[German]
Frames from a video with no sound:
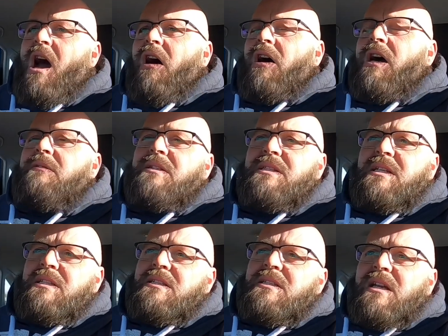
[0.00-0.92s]
Und dann habe ich
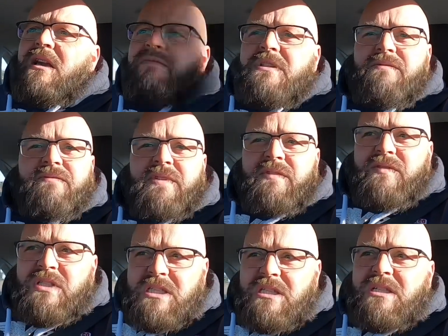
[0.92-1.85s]
gesagt, ich sage, ja, wie, wie,
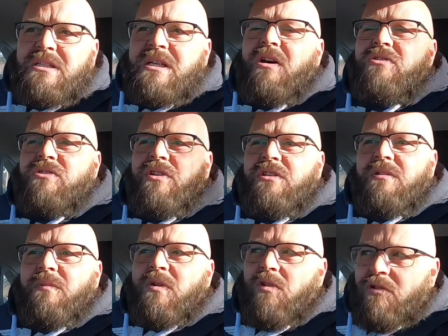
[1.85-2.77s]
wie sieht denn das aus? Könnt
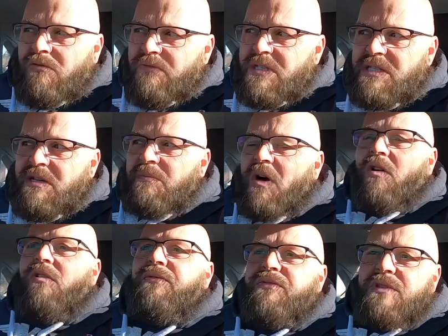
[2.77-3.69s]
ihr mal gucken, was der
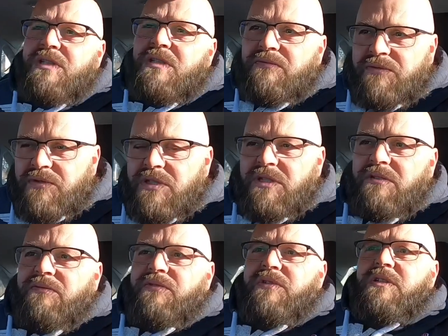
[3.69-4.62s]
braucht für die, für
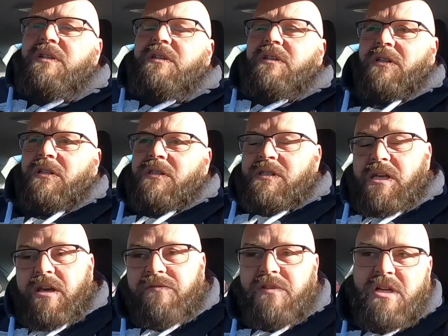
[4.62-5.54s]
die, für die äh,
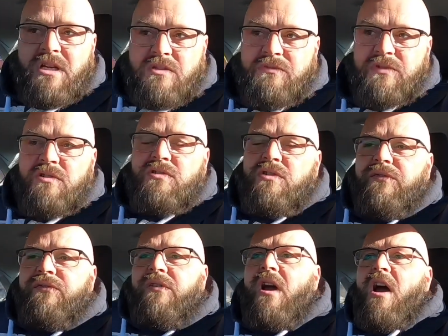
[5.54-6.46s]
Safety, also für den
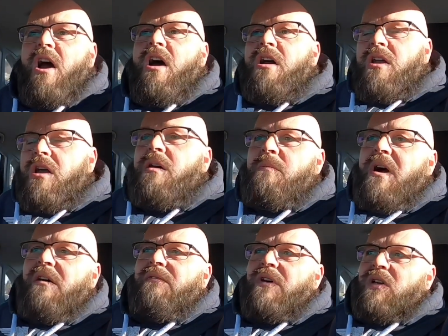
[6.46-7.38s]
TÜV? Ja, ja,
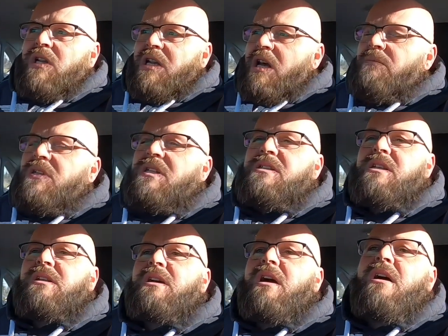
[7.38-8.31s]
machen wir. Und dann haben die
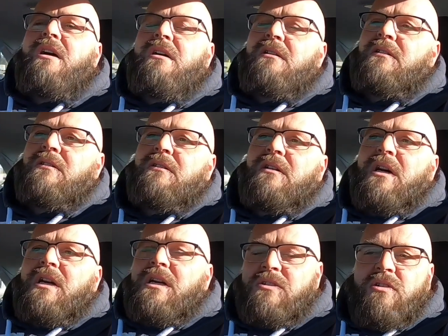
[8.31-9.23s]
gesagt, ja, äh,
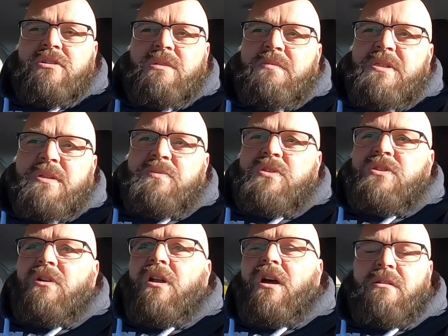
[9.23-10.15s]
das kostet aber 70
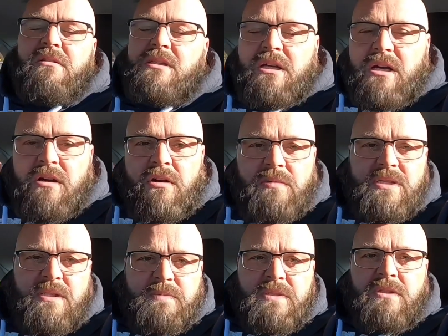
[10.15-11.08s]
Dollar. ich sage, ja, komm, die
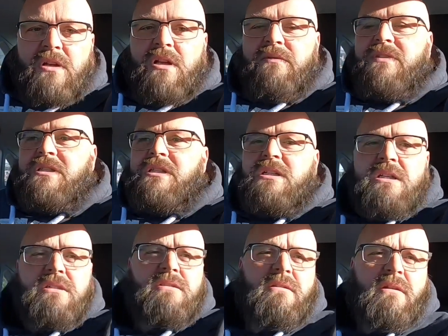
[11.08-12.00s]
70 Dollar
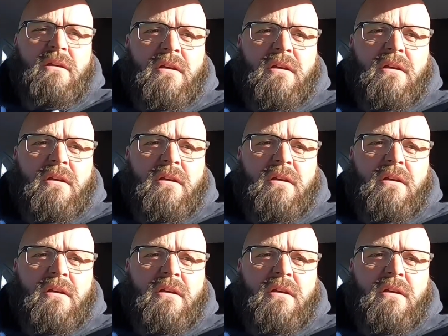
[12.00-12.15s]
investiere ich